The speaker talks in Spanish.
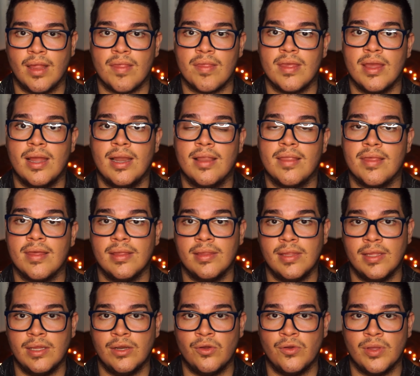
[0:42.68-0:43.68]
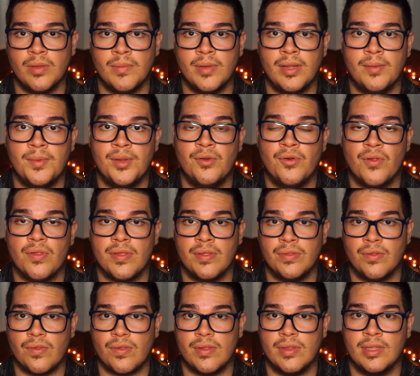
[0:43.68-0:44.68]
nacía el 7 de noviembre de
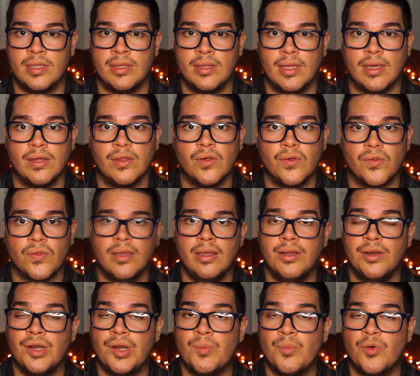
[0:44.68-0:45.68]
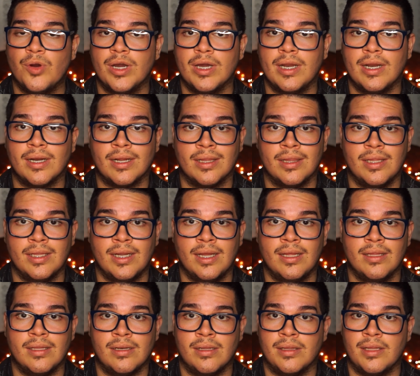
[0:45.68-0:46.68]
1972. Era una mujer
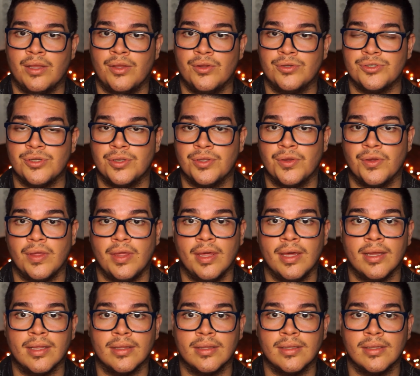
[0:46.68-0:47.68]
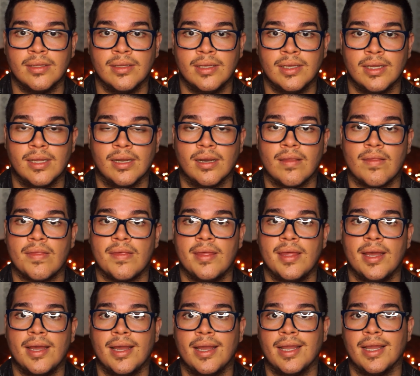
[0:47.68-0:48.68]
argentina de 38 años de edad que
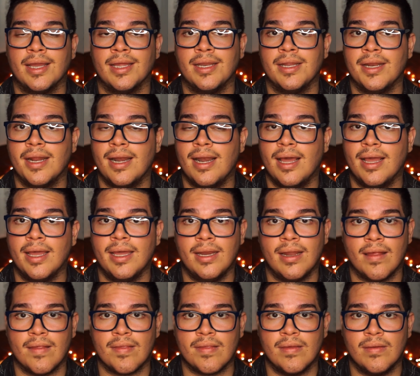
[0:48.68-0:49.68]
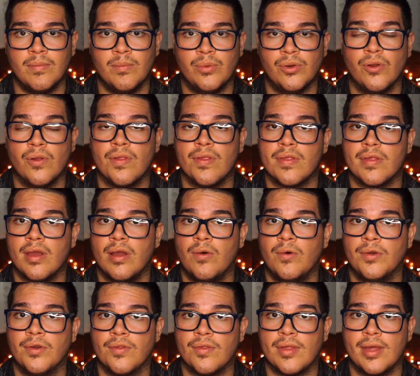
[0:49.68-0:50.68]
residía en General Las Heras, provincia de
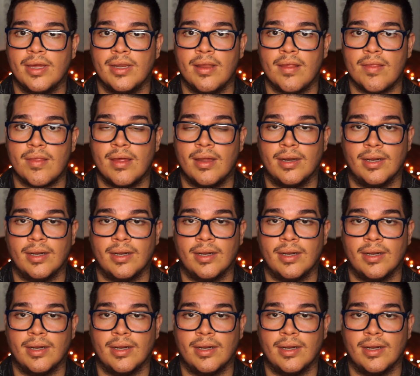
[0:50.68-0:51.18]
Buenos Aires,